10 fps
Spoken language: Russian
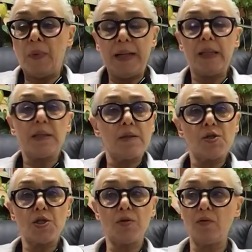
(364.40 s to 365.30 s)
понятно,
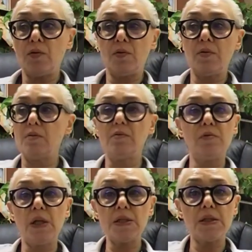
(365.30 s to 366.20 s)
что у
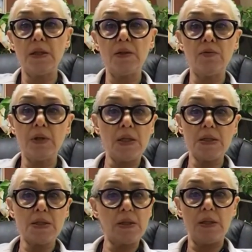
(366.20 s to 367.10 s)
нас или не у
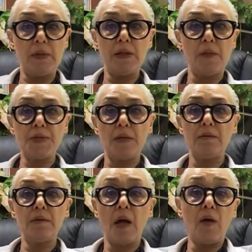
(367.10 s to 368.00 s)
нас не имеет
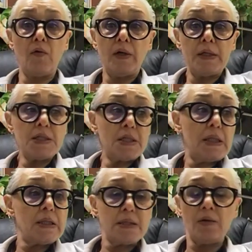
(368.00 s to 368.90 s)
абсолютно никакого
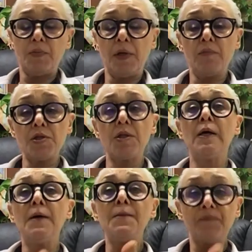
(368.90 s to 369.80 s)
отношения к делу, потому что
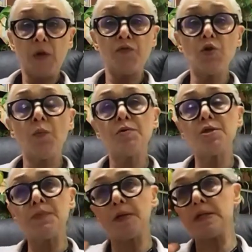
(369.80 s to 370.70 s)
все
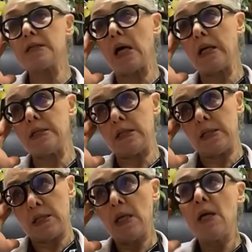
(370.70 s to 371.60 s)
будет
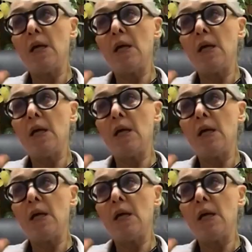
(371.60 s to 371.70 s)
происходить.